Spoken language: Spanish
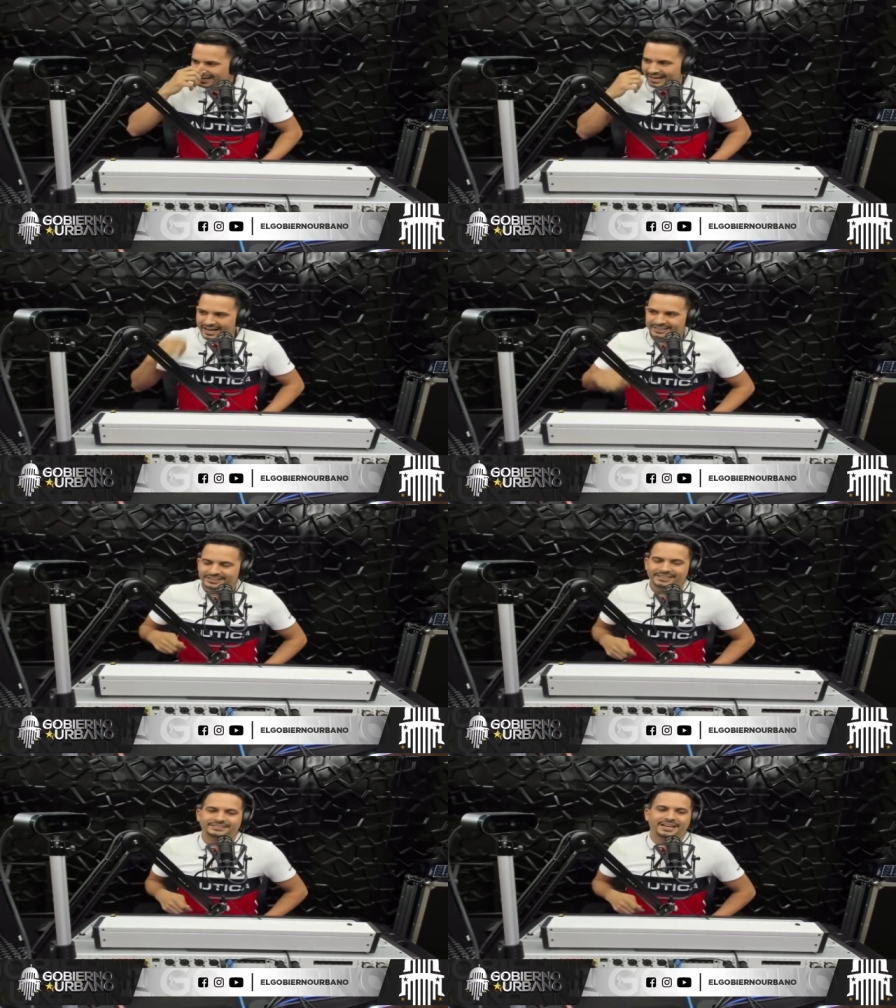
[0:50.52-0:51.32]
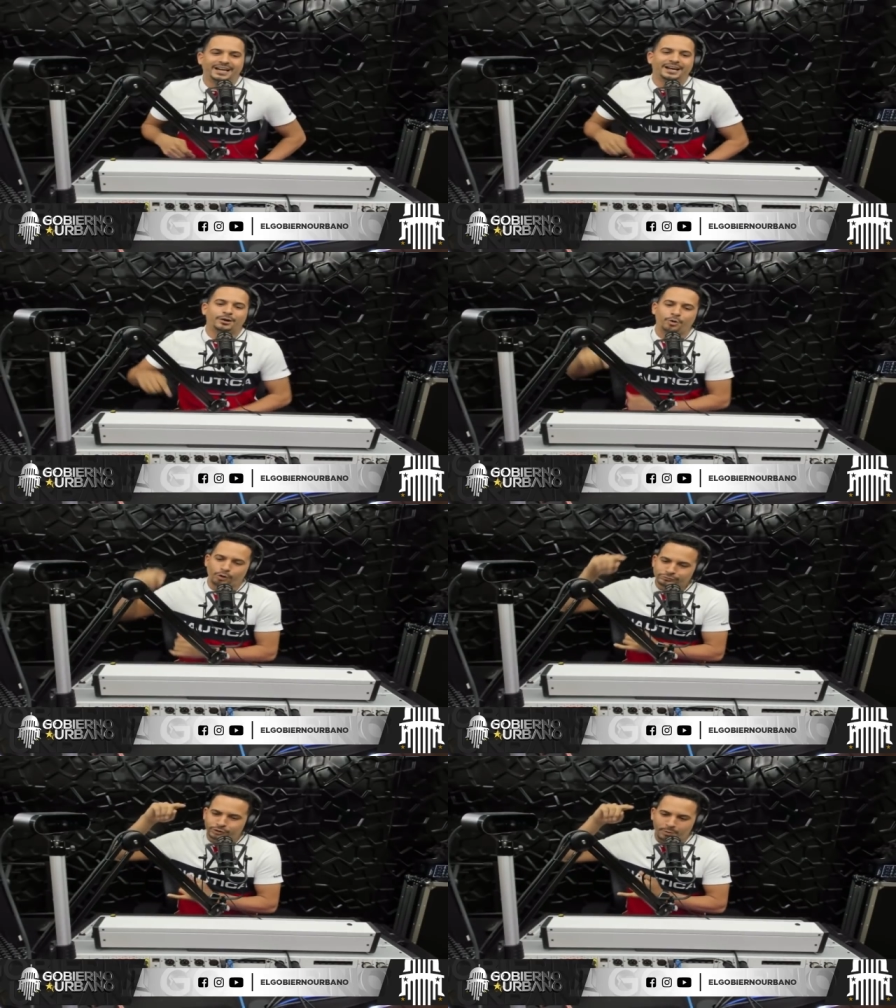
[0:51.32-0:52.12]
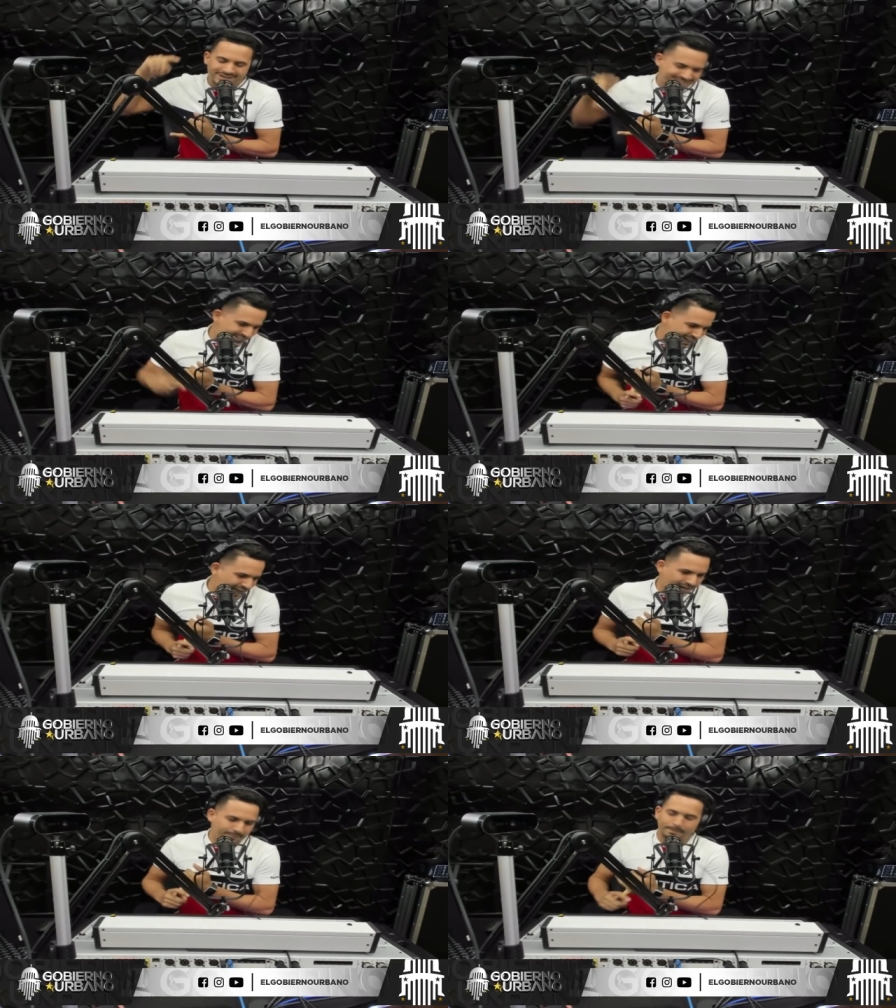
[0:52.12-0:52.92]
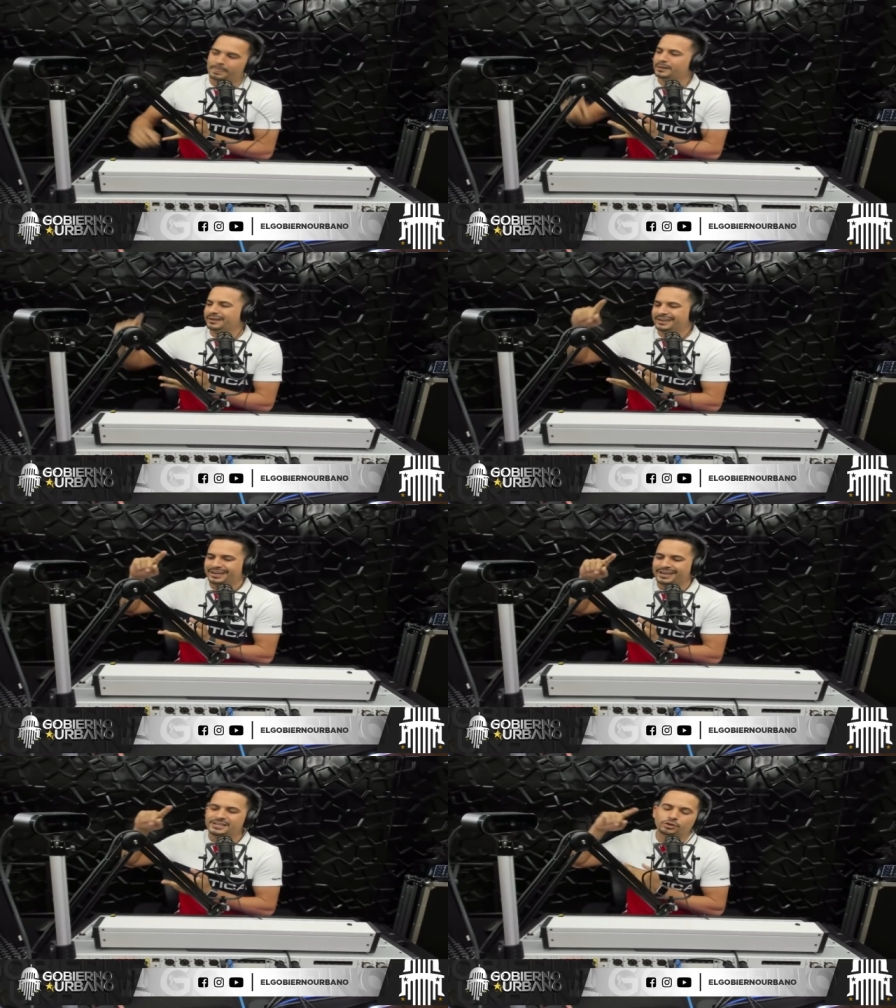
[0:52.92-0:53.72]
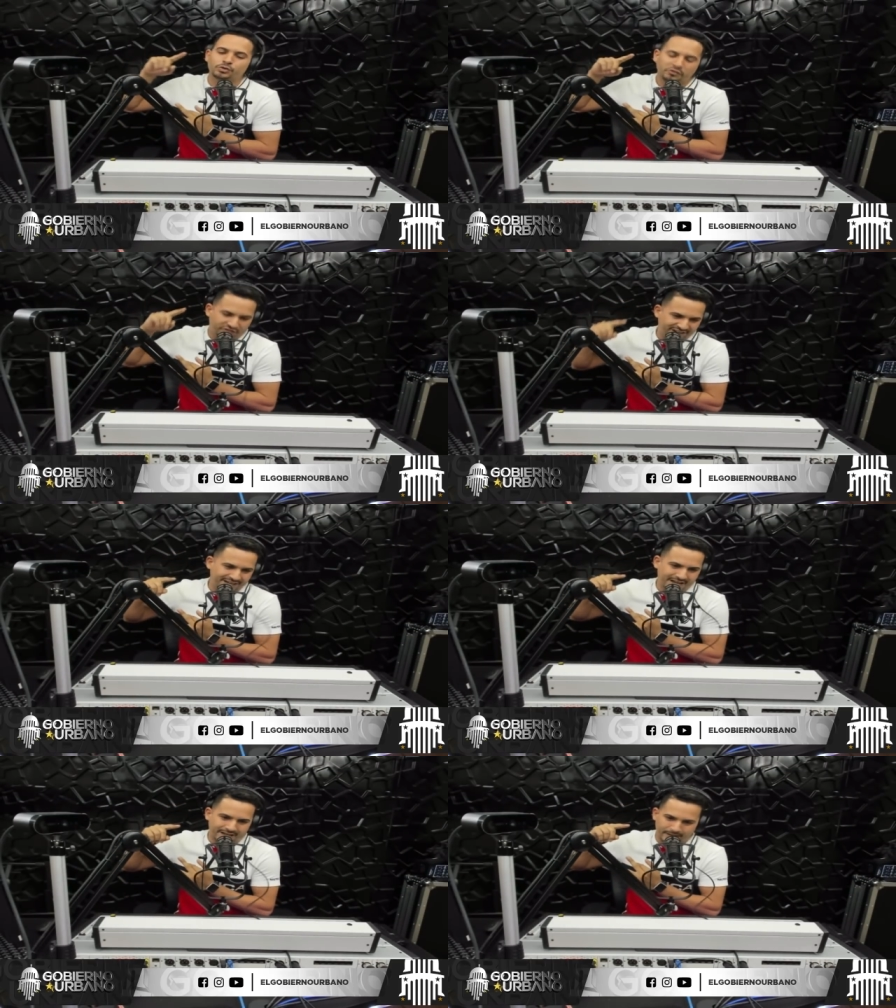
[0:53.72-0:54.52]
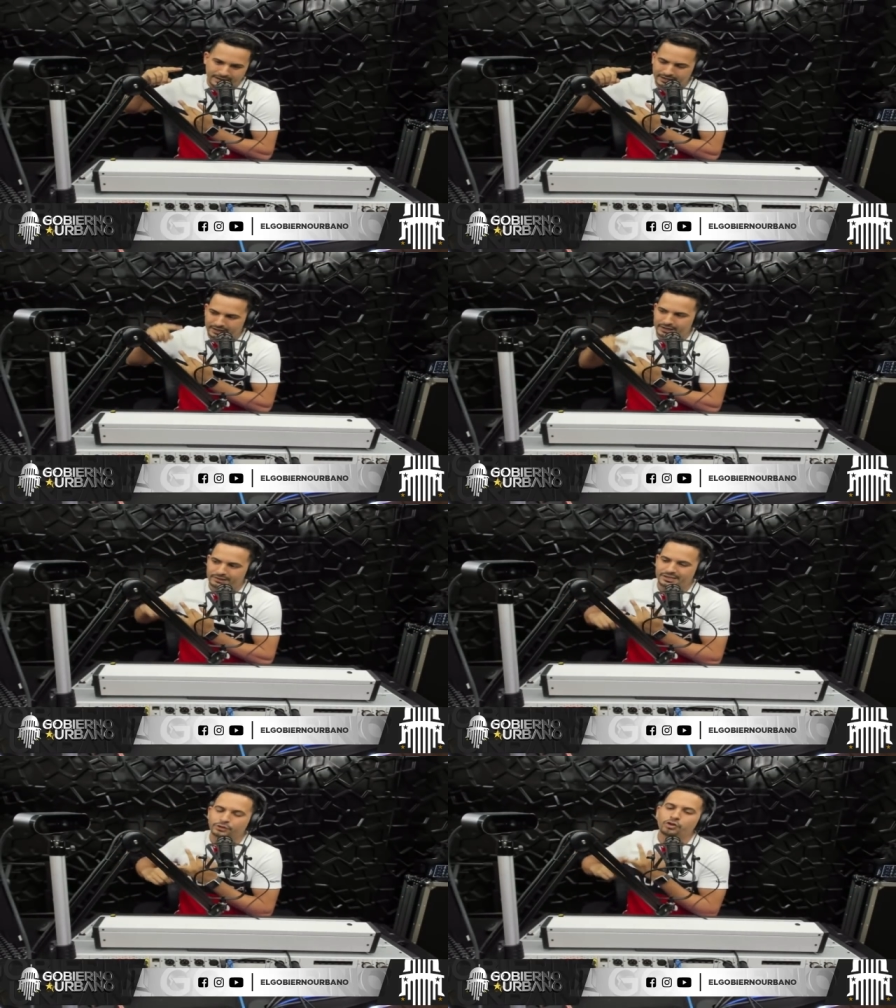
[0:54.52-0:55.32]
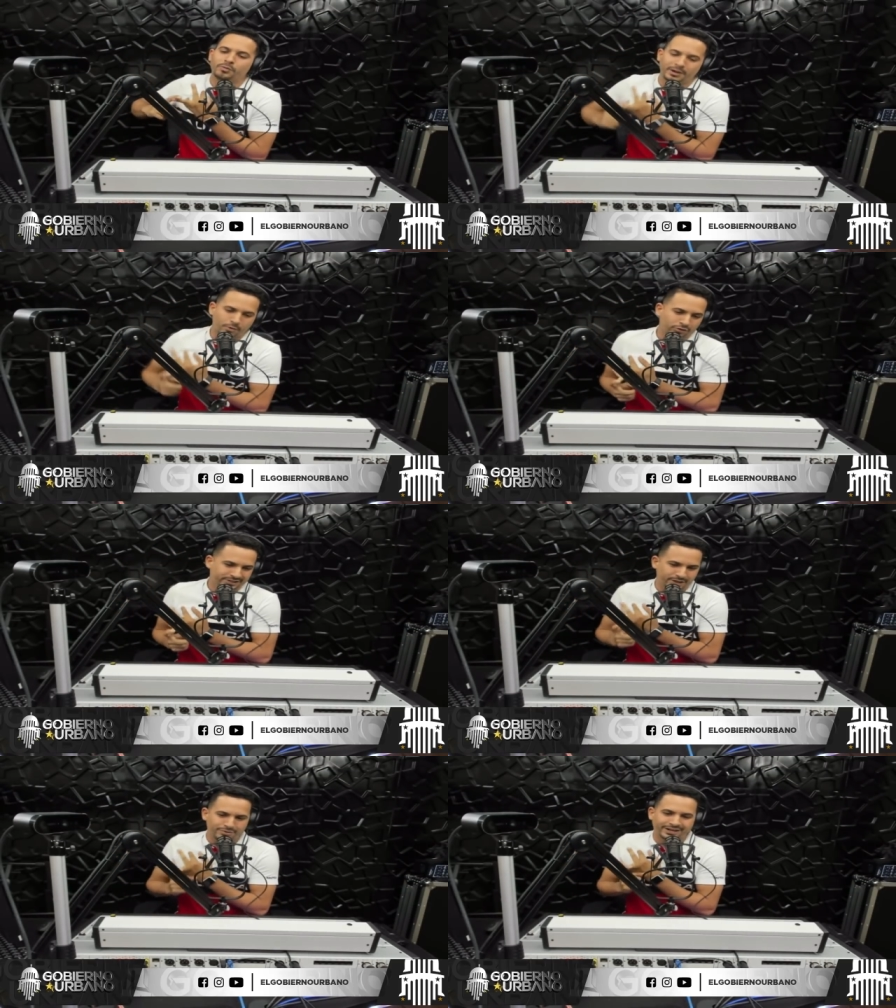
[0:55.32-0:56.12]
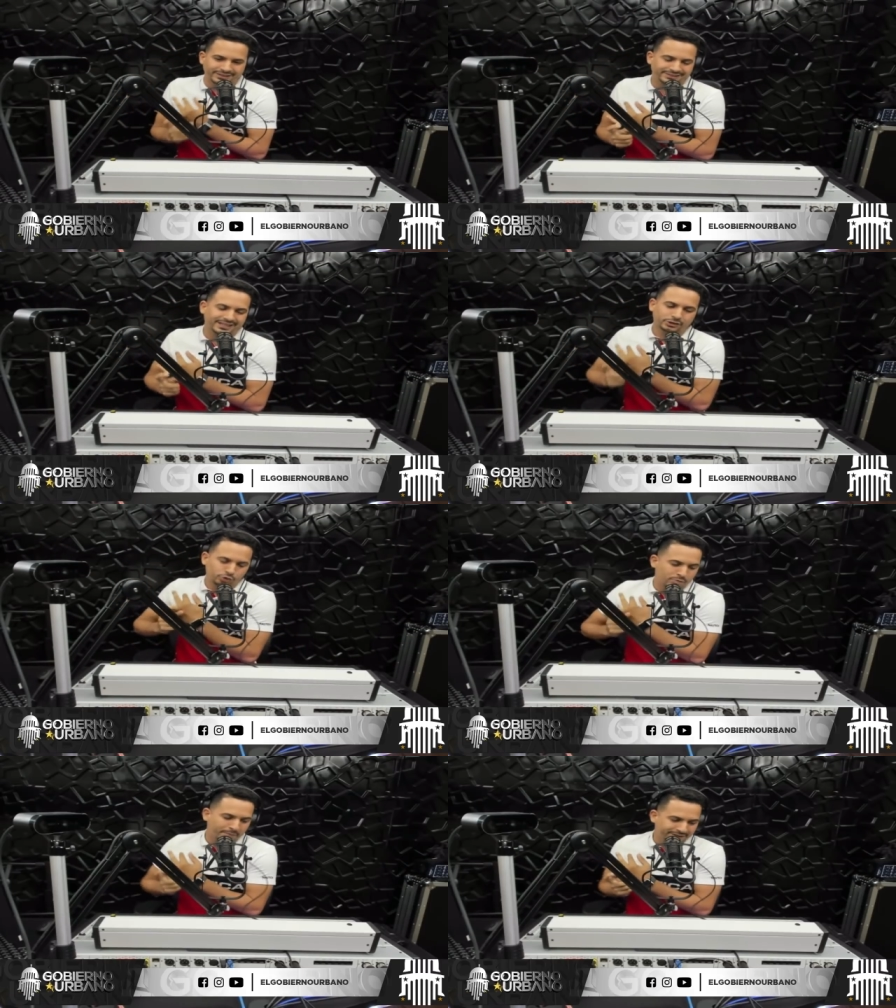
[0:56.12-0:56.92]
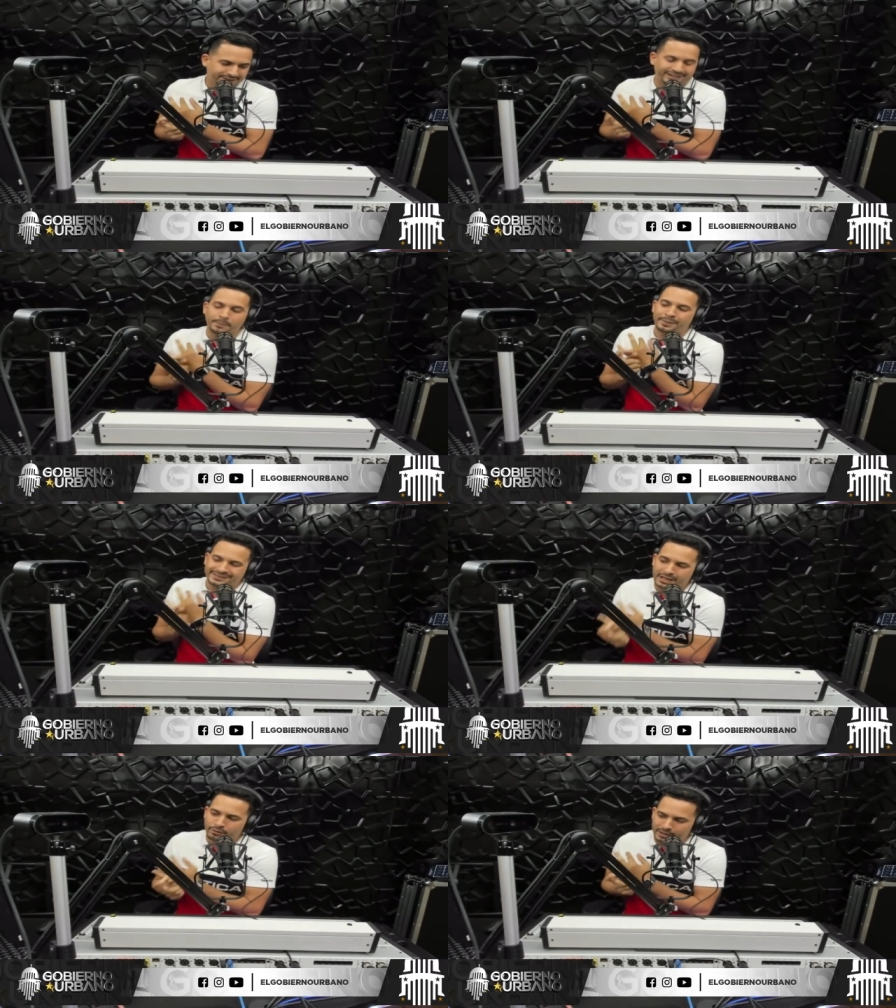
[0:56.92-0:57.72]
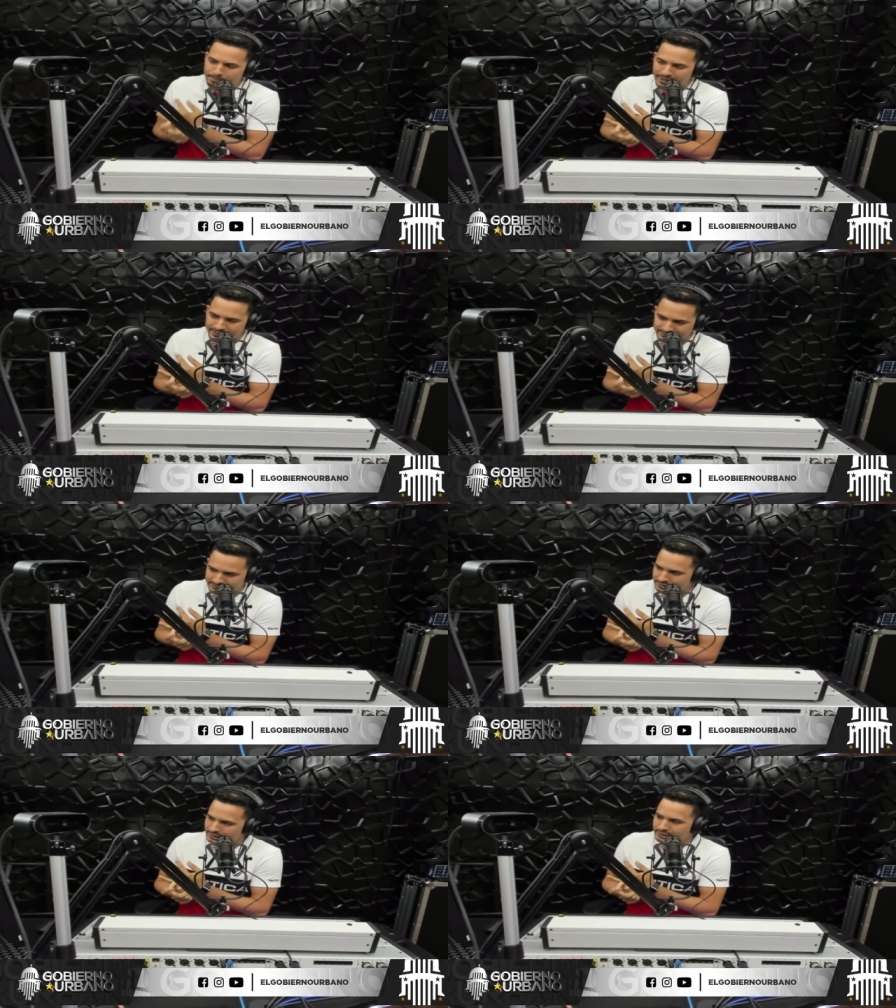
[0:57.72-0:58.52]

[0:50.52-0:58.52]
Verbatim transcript: Artista controversial, eh, hizo su fila eh, siendo doble voz de un artista sumamente respetado en el país.